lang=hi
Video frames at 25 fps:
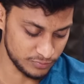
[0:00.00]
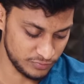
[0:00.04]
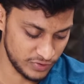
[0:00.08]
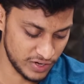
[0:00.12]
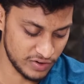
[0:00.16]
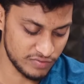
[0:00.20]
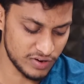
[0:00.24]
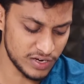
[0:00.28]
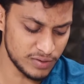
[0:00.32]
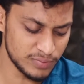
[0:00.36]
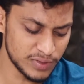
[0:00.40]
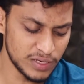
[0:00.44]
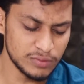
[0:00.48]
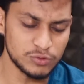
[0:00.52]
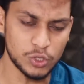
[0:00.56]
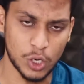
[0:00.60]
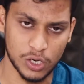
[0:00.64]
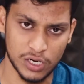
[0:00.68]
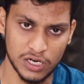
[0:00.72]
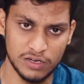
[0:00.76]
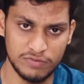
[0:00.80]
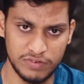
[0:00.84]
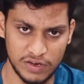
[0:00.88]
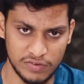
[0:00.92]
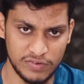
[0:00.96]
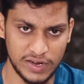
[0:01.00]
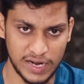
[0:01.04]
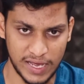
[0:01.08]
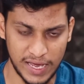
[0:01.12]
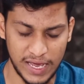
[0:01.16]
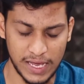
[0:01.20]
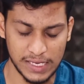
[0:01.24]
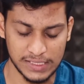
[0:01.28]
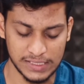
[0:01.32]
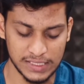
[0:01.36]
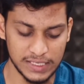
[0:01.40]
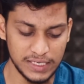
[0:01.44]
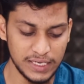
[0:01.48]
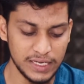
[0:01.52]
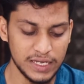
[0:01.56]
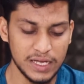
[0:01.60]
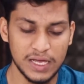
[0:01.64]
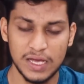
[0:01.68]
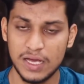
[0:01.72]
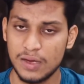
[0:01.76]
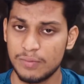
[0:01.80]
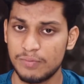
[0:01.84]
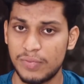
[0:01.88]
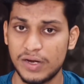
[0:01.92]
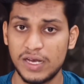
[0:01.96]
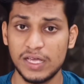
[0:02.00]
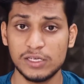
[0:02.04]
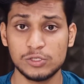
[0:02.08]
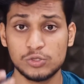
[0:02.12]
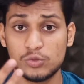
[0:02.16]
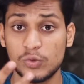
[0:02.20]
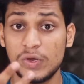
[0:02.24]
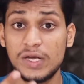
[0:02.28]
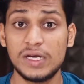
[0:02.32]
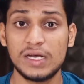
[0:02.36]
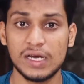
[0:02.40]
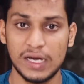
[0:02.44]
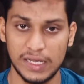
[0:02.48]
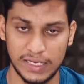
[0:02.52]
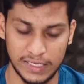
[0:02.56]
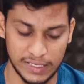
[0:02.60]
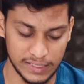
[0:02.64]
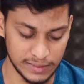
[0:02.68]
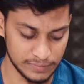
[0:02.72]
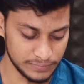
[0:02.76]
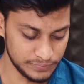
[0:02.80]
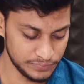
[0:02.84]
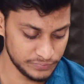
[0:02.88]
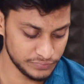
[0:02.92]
फ्लेवर मतलब चॉकलेट फ्लेवर है ऐसे बट ये स्वीट नहीं है